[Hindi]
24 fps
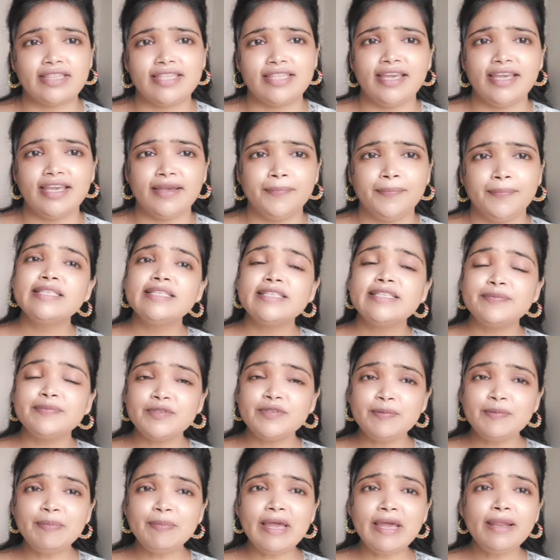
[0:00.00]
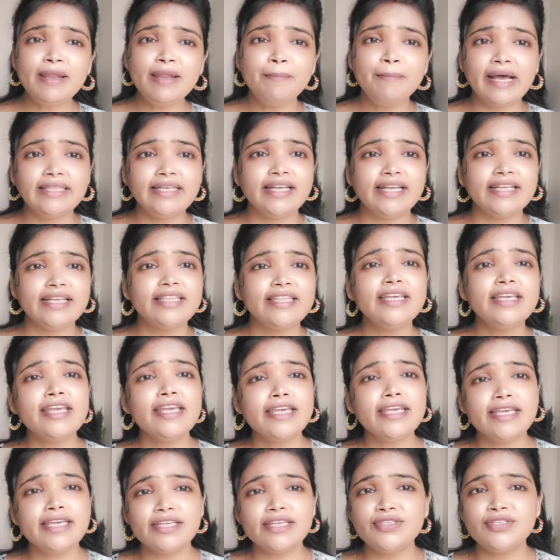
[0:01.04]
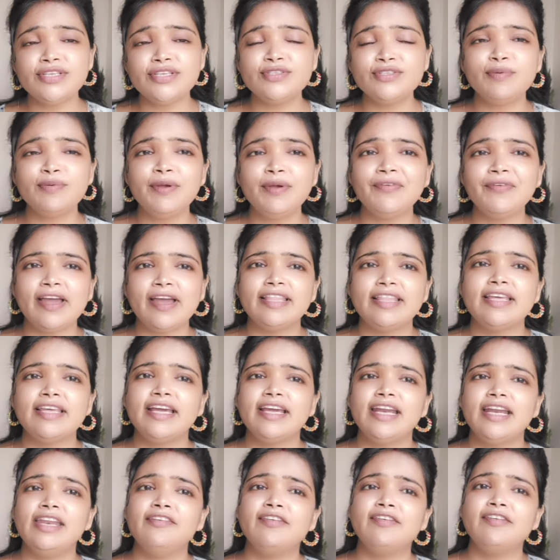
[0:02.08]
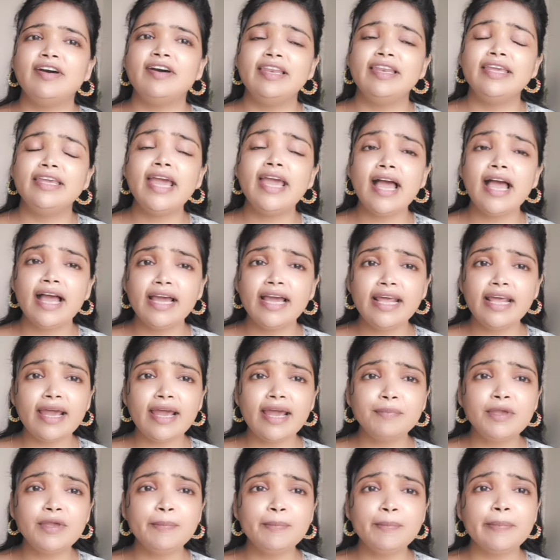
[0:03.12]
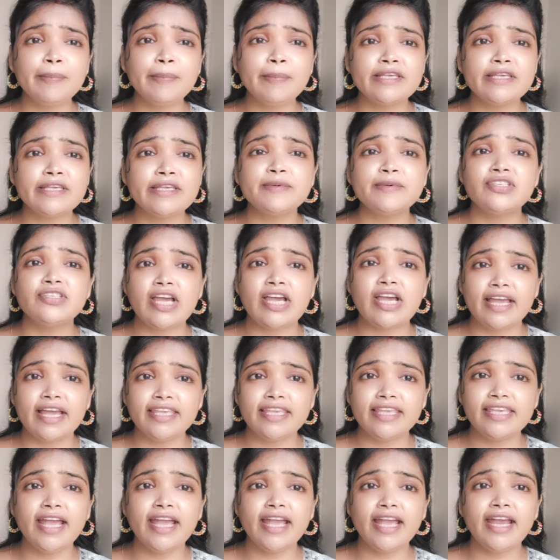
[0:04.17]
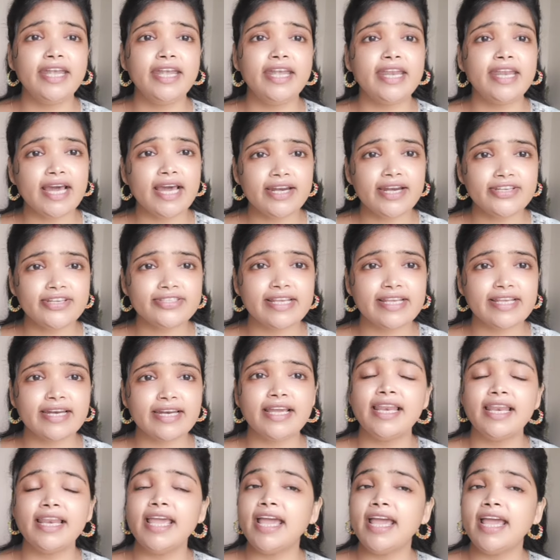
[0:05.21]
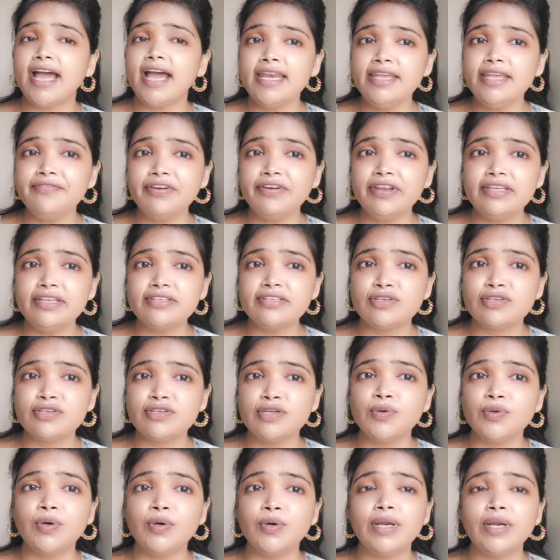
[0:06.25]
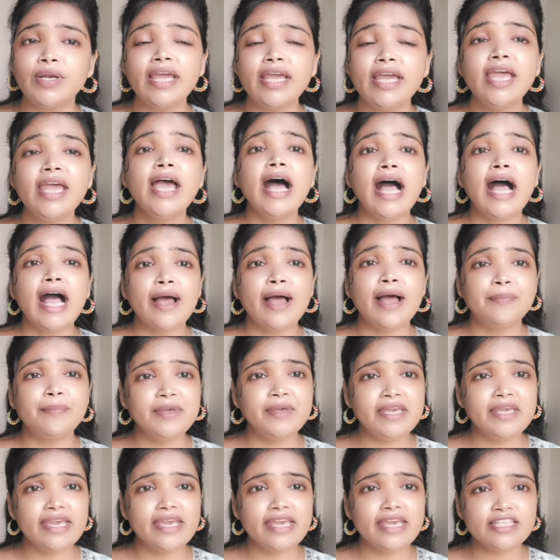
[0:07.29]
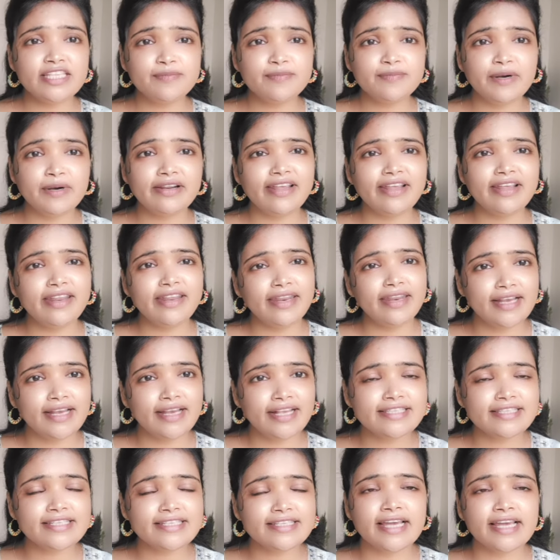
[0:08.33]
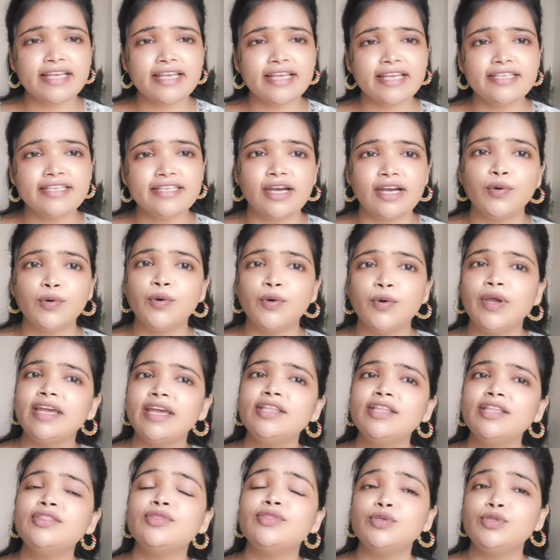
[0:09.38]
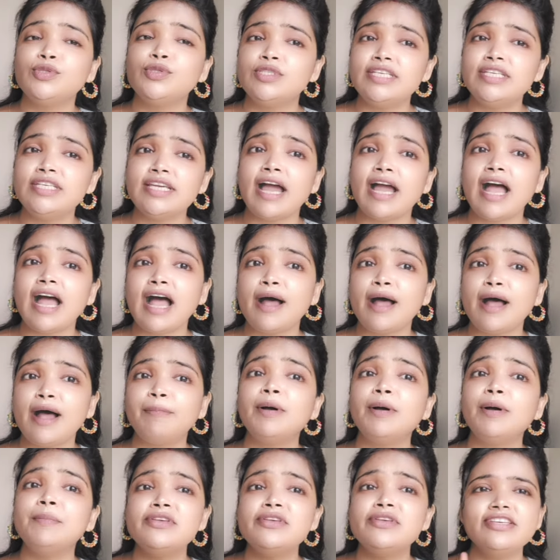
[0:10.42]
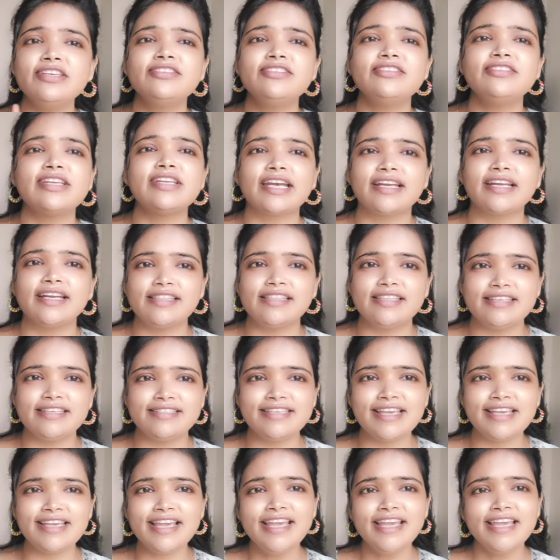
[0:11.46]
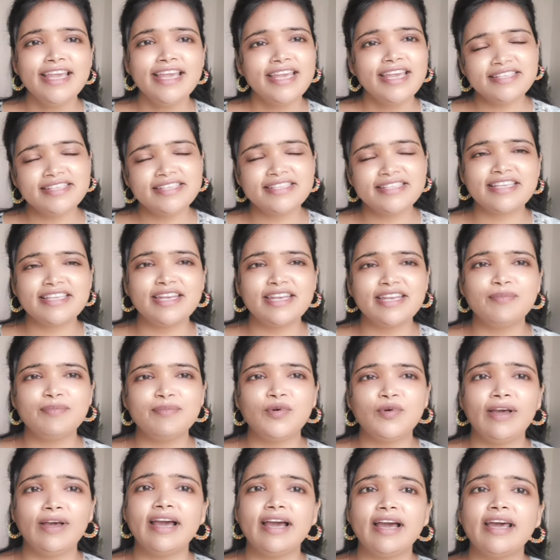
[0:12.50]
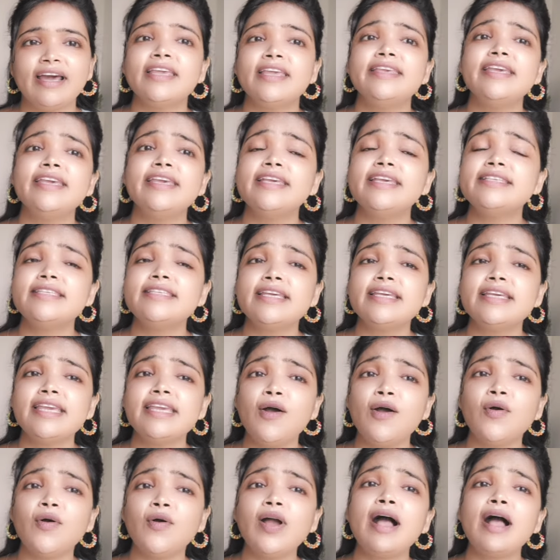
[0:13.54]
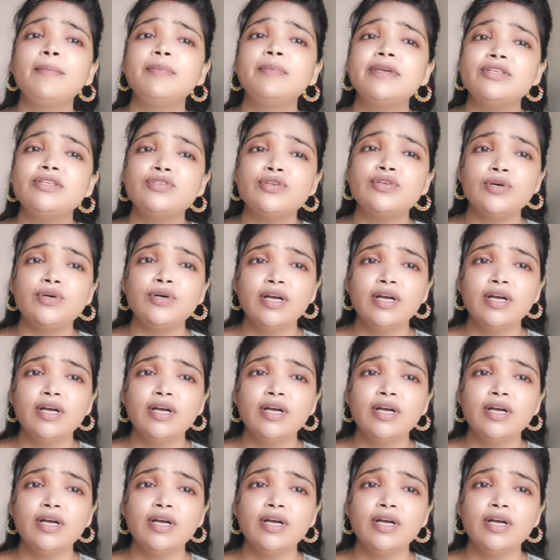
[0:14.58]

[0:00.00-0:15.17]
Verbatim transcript: हैं सबसे पहले बात करते हैं ये किन चीजों में फायदा करने वाली है अगर आपके फेस पे झाइया है डार्क सर्कल है अनिवन स्किन टोन है आपकी एज बढ़ रही रिंकल्स आना स्टार्ट हो गए हैं तो जी हाँ आप अभी से स्टार्ट कर दीजिए इस क्रीम को लगाना इससे क्या होगा आपकी जो